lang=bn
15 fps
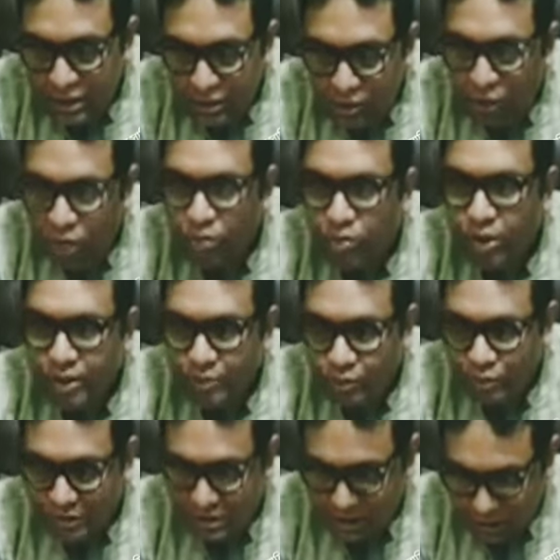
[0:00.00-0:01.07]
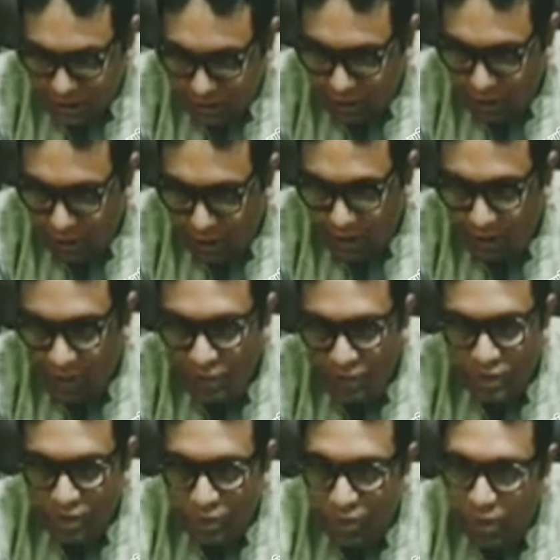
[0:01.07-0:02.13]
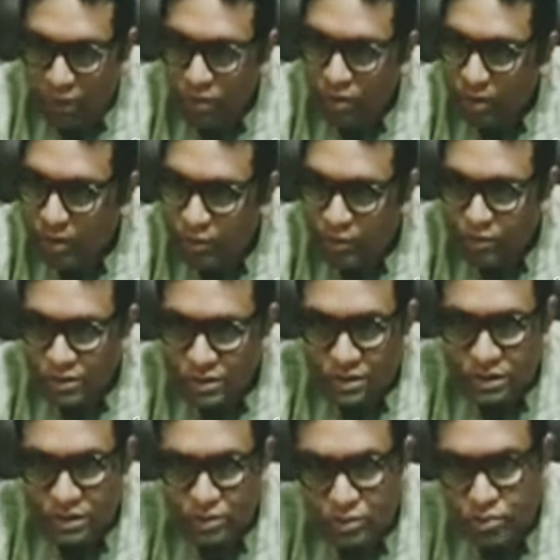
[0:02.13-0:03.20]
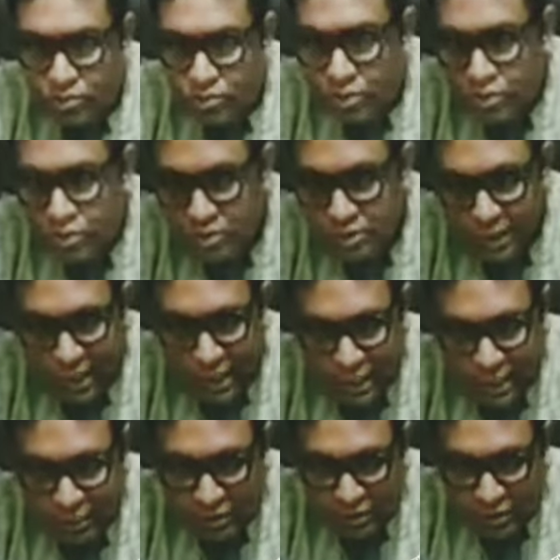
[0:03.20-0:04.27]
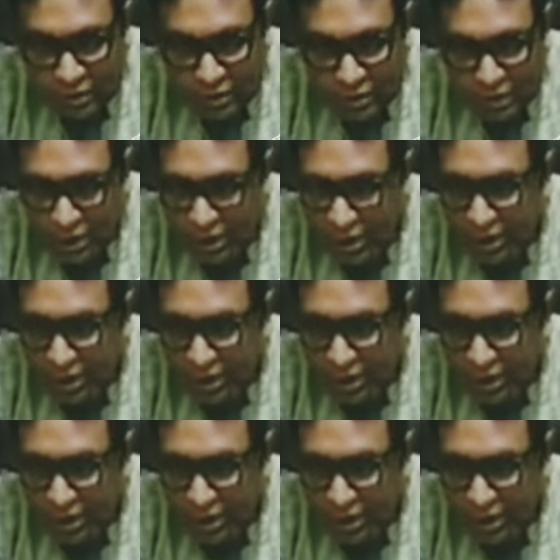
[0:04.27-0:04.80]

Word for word: অনগোয়িং প্রসেসে কী হয় অনগোয়িং প্রসেসে দেখুন দুটো হচ্ছে একটা হচ্ছে যে